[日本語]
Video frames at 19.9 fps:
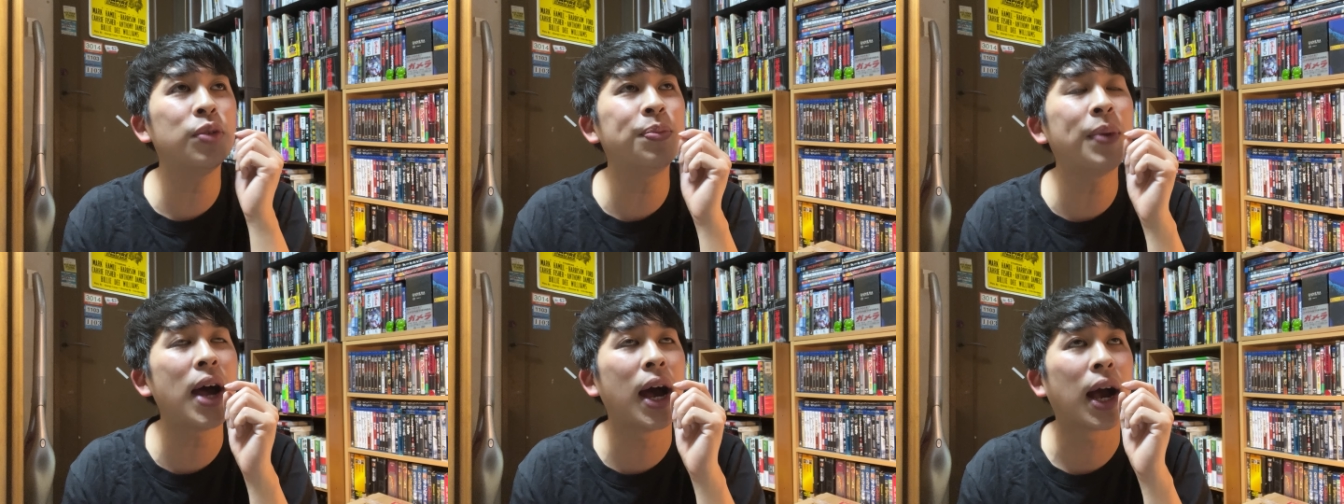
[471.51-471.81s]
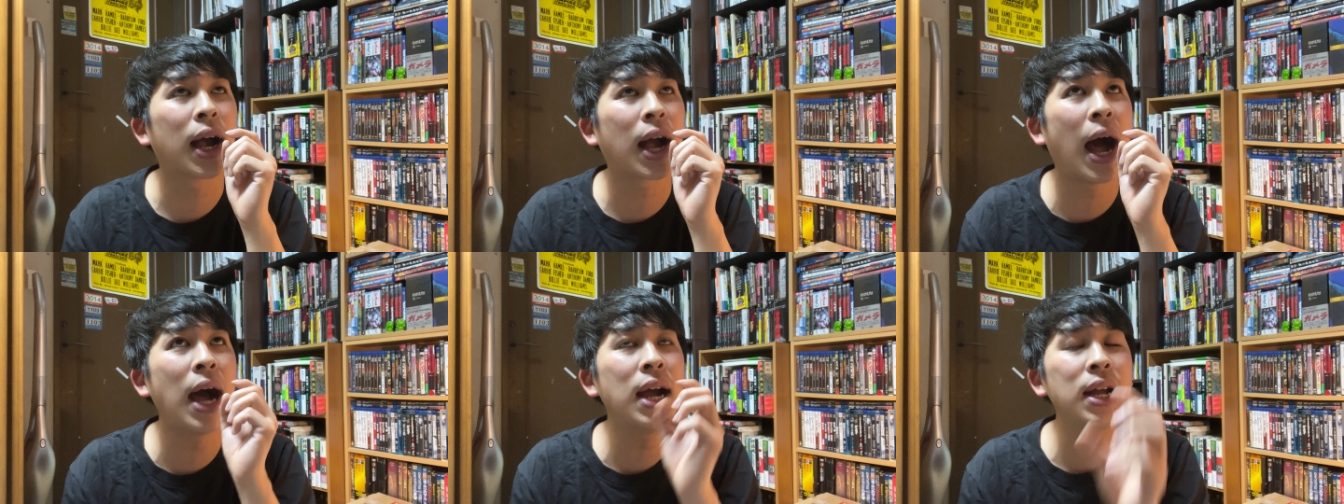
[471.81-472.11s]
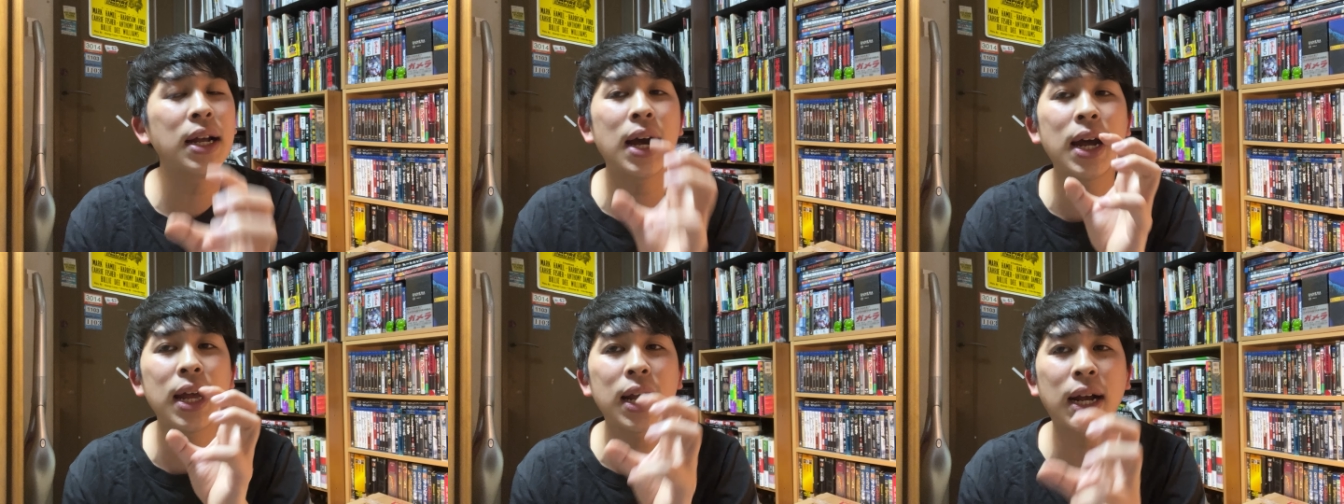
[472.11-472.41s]
まあ、
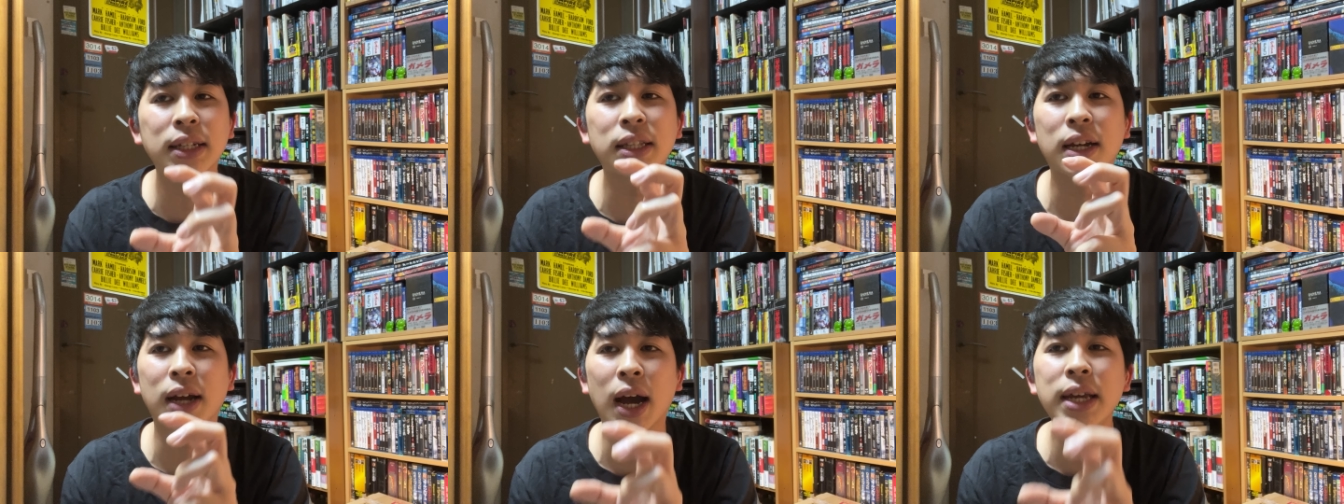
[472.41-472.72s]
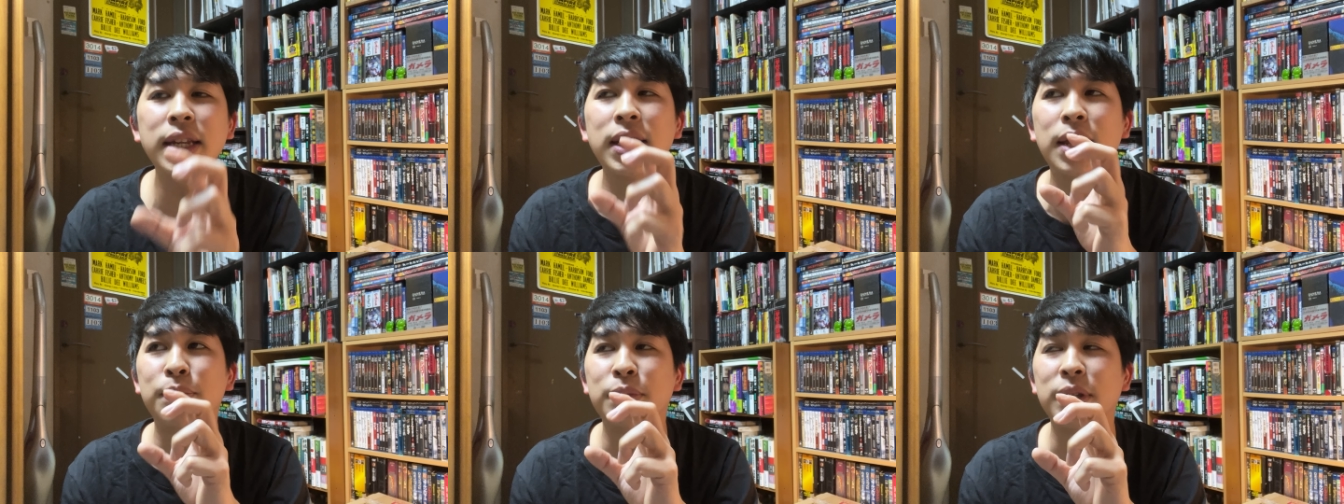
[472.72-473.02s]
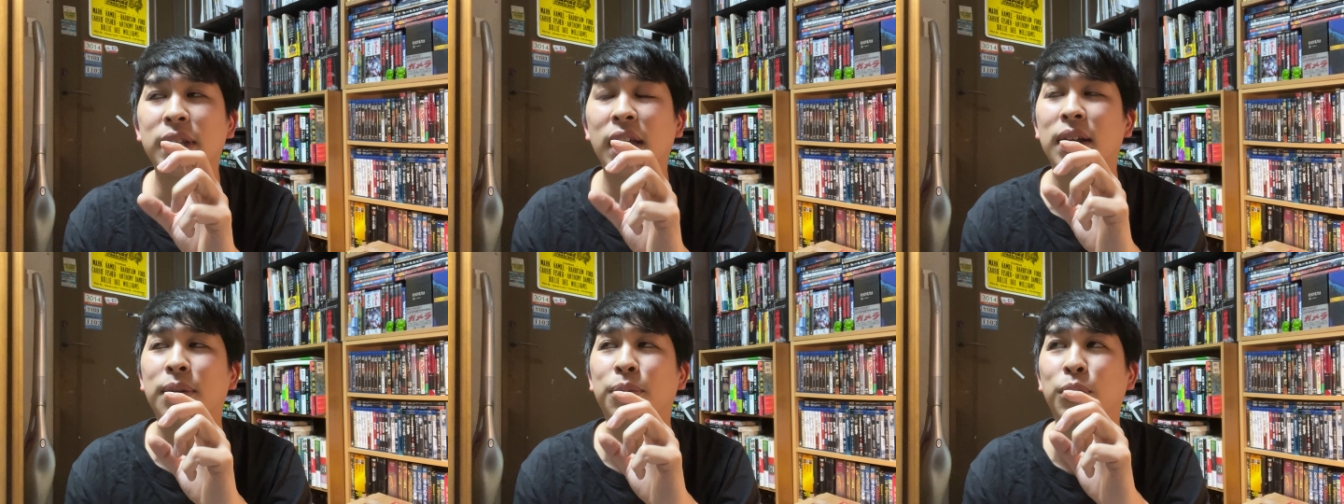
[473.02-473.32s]
考え方、概念み
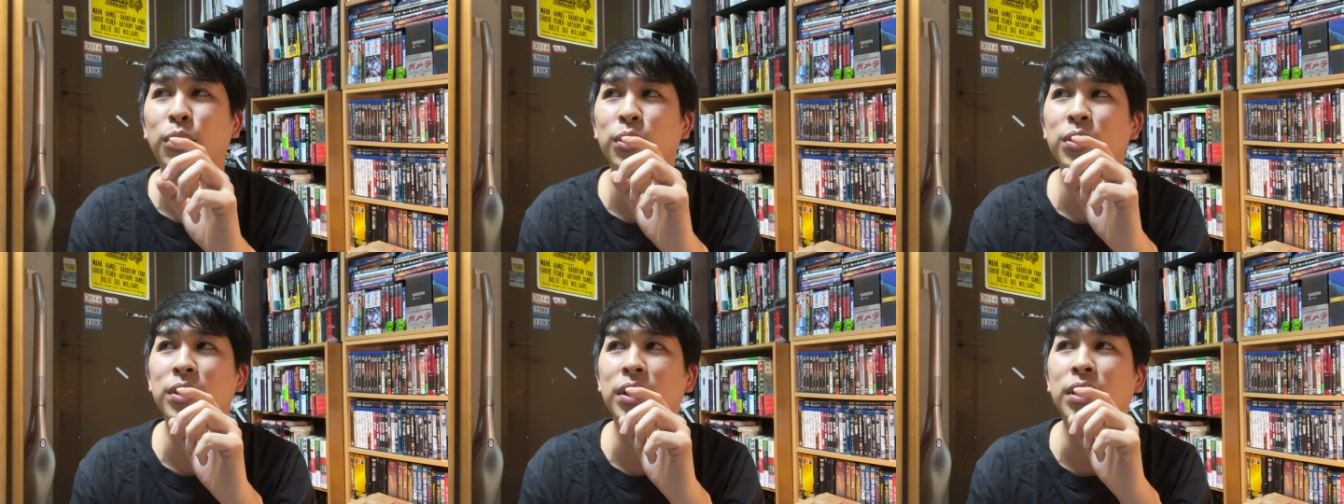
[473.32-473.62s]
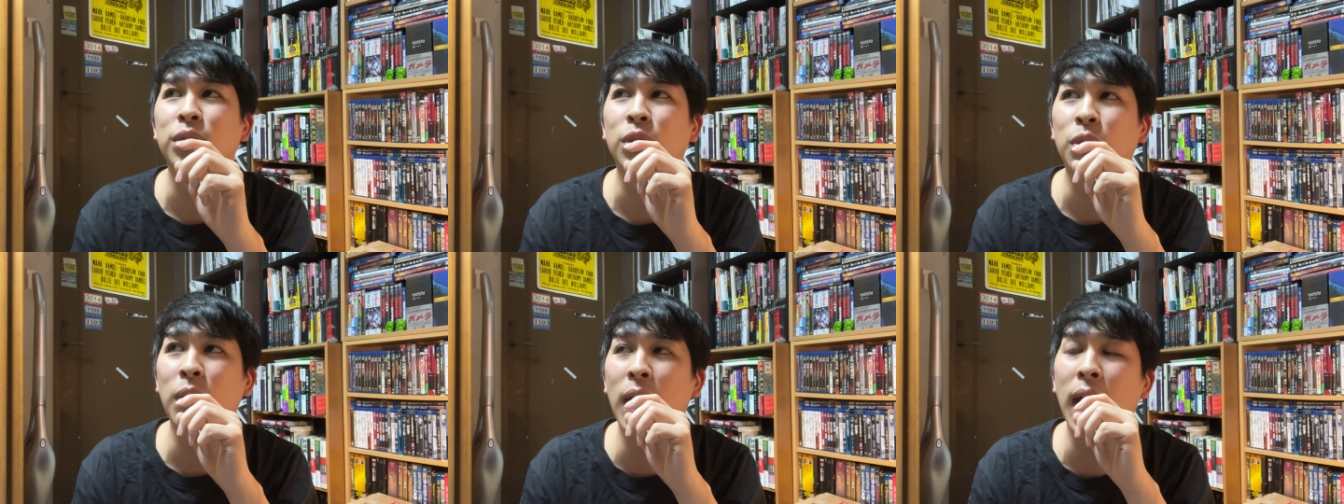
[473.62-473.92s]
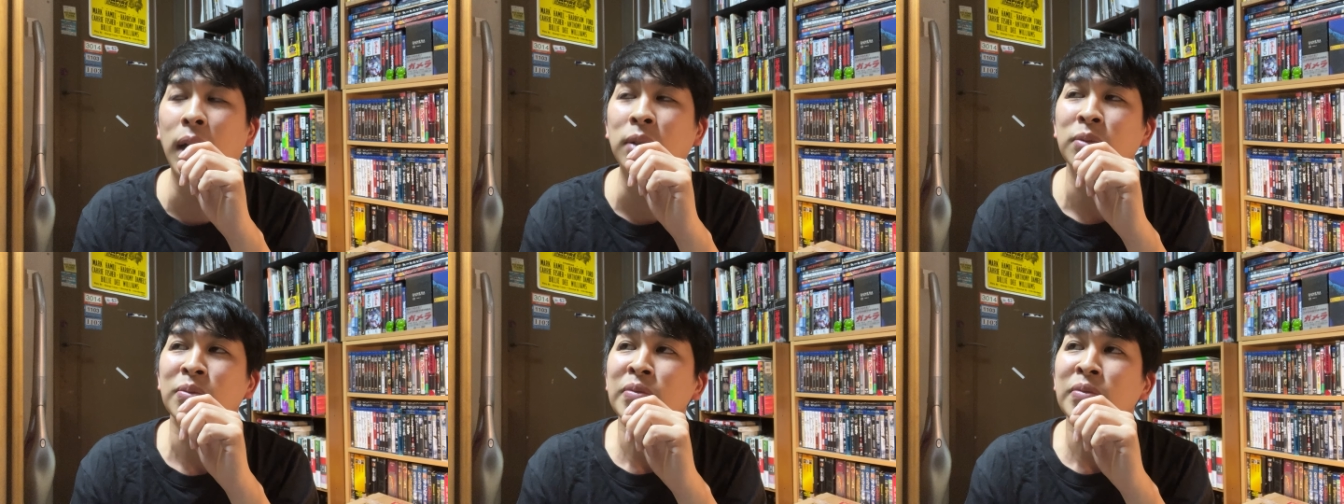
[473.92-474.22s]
たいなものっていうのは、